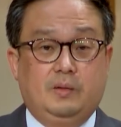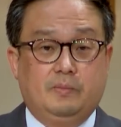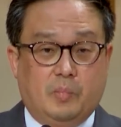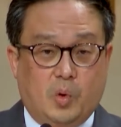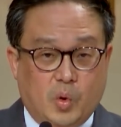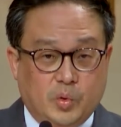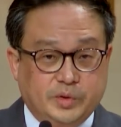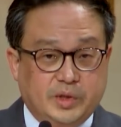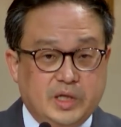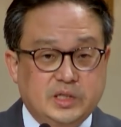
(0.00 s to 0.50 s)

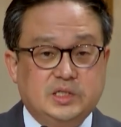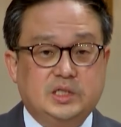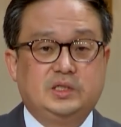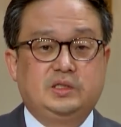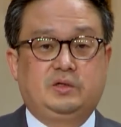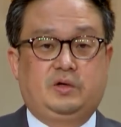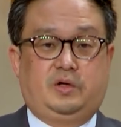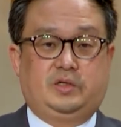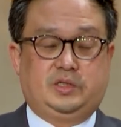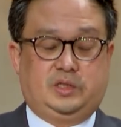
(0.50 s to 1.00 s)

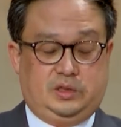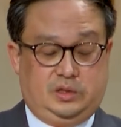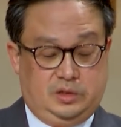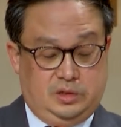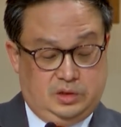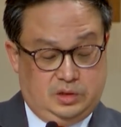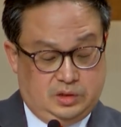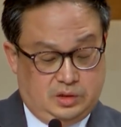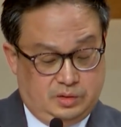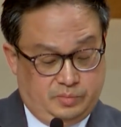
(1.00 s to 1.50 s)
보내신
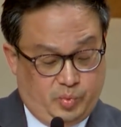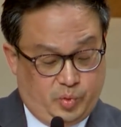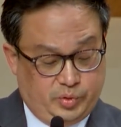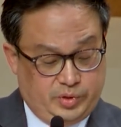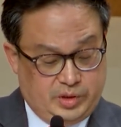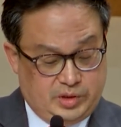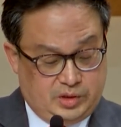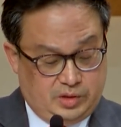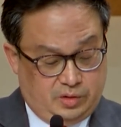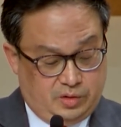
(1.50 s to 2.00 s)
것을
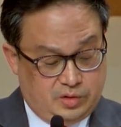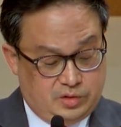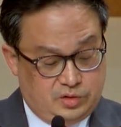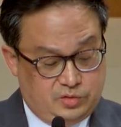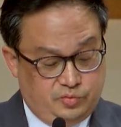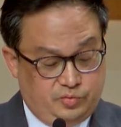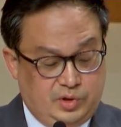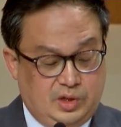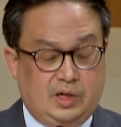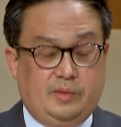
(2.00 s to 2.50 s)
보내신
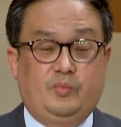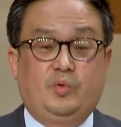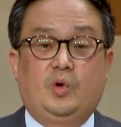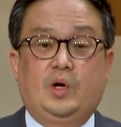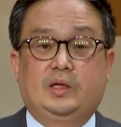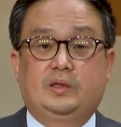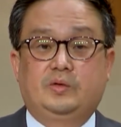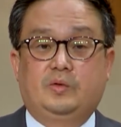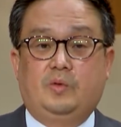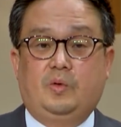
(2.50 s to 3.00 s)
것을 우리가
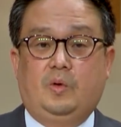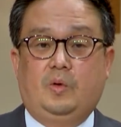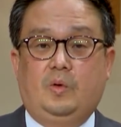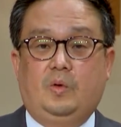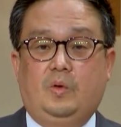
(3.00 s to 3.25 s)
보았고